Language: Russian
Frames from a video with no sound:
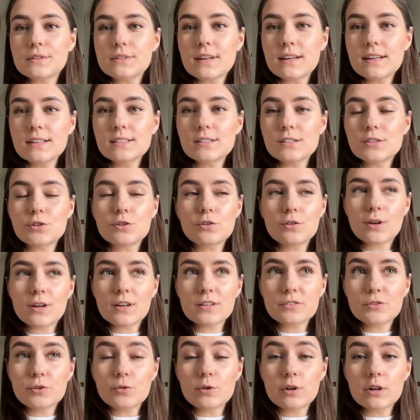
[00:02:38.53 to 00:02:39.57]
знаете, что
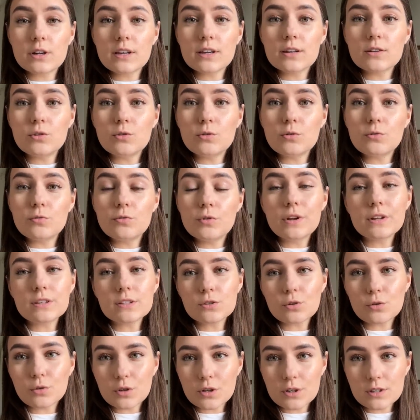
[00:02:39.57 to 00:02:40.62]
я скоро еду в
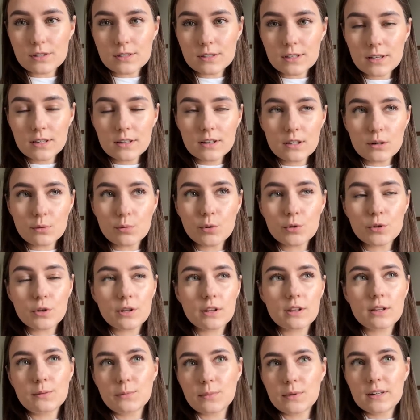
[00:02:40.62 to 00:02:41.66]
Венский университет,
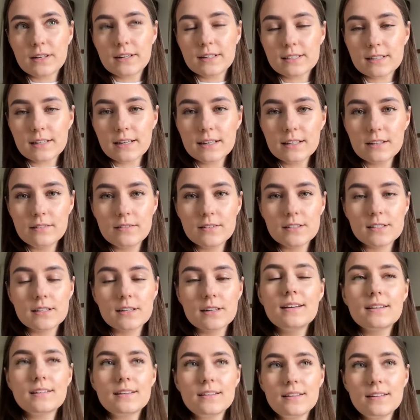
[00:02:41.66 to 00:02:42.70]
работать там как
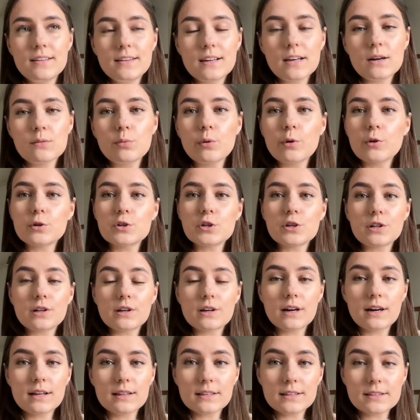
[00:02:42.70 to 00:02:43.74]
исследователь. И я получила
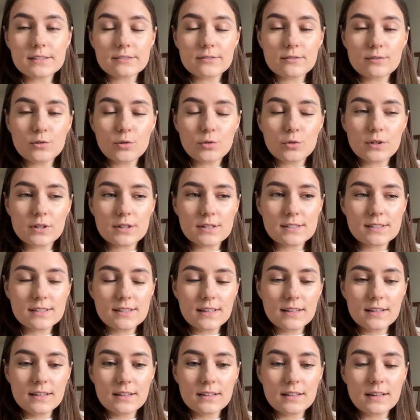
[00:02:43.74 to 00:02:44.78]
грант от своего
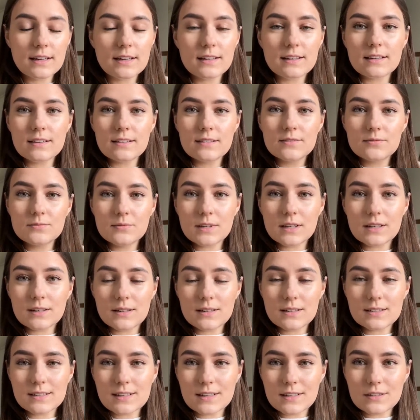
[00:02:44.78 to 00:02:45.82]
университета на это.
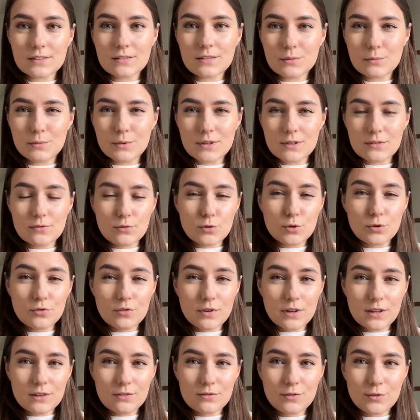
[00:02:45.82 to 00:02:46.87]
Я рассказывала об этом вот
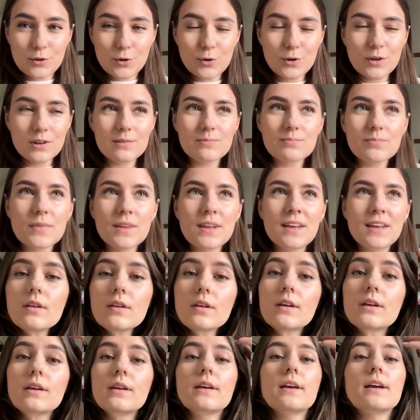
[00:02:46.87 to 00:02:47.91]
в этом влоге.
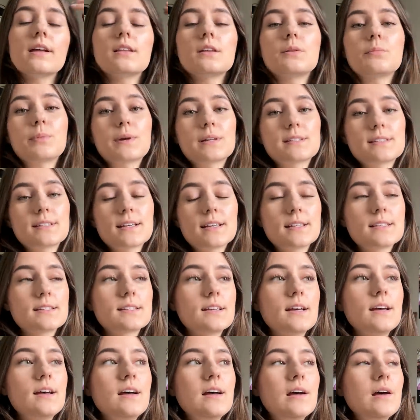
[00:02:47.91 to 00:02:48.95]
И этот процесс
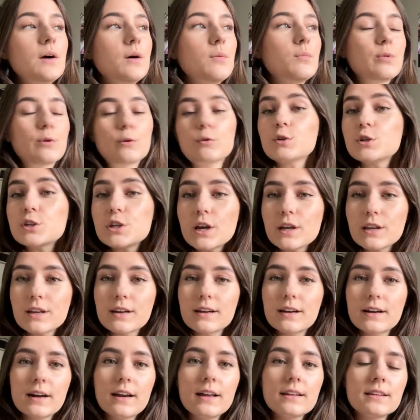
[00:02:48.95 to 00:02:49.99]
получения
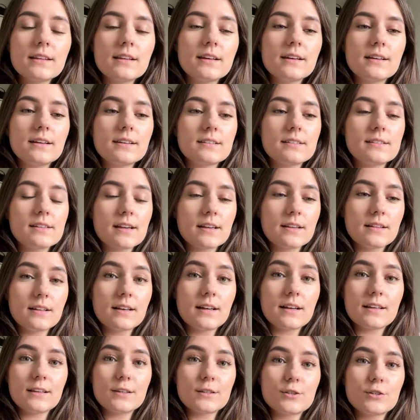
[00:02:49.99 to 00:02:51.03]
гранта занял,
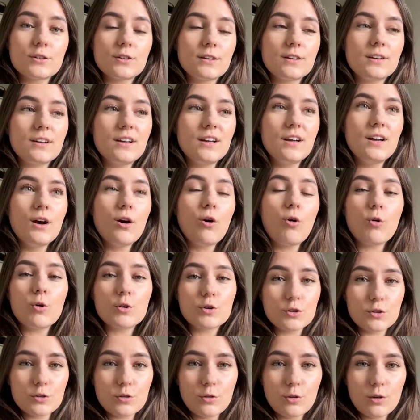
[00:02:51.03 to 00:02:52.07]
конечно,
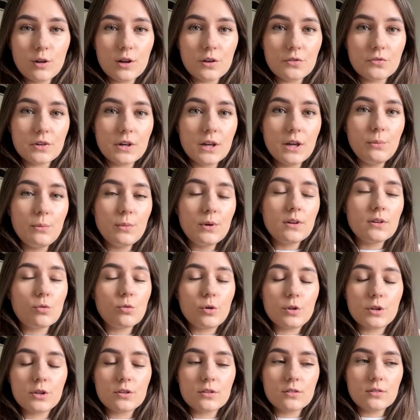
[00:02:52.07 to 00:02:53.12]
очень долгое время.
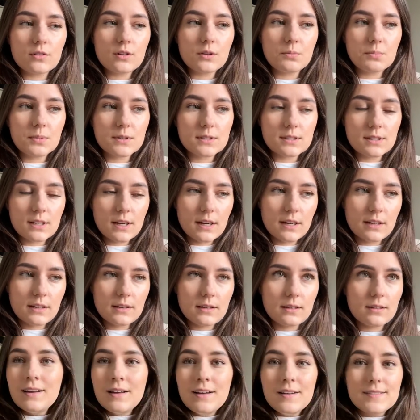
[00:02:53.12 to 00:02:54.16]
От
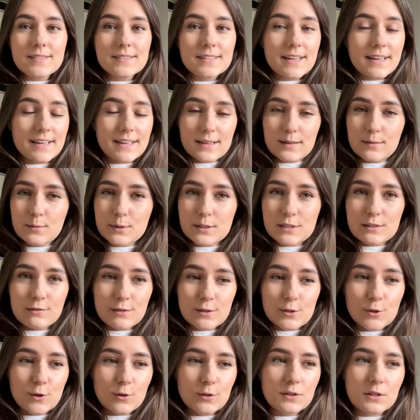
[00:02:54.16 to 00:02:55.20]
написания всяких
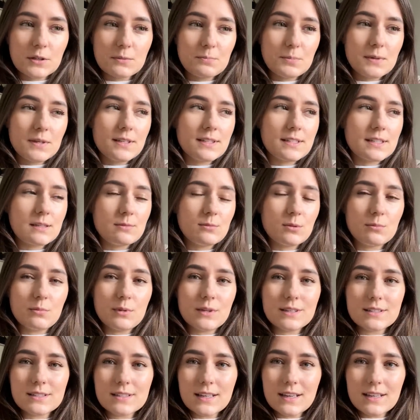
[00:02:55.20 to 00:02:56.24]
мотивационных писем,
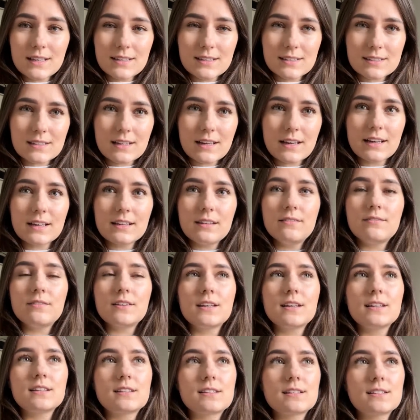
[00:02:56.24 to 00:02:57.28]
объяснений
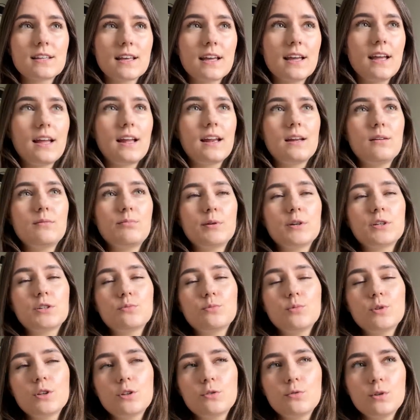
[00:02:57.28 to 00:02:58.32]
исследования, цели,
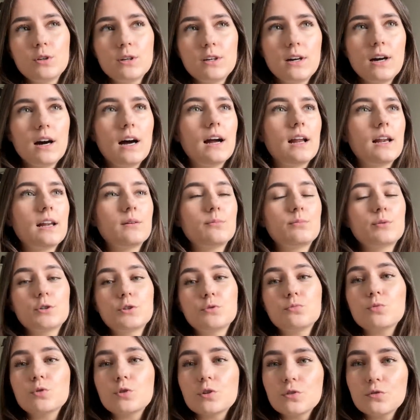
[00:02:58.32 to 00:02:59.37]
почему это уникально,
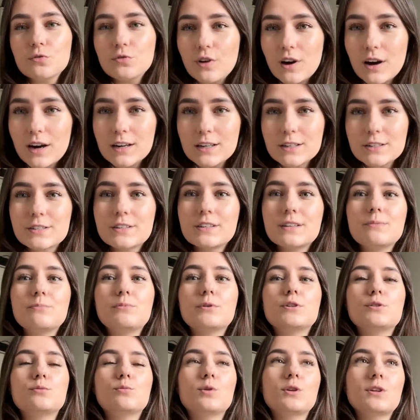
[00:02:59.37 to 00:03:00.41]
почему это важно,
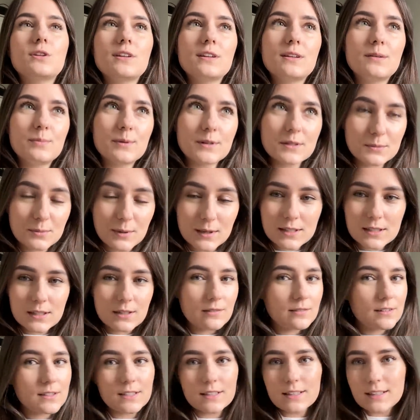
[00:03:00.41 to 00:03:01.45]
почему это надо
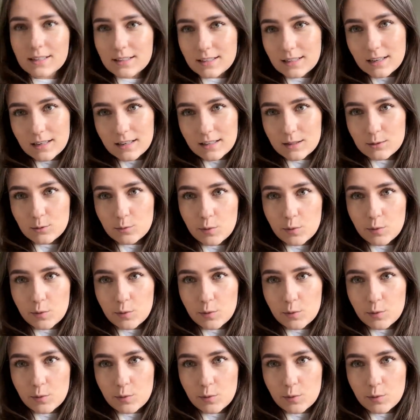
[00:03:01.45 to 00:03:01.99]
проспонсировать и так далее и тому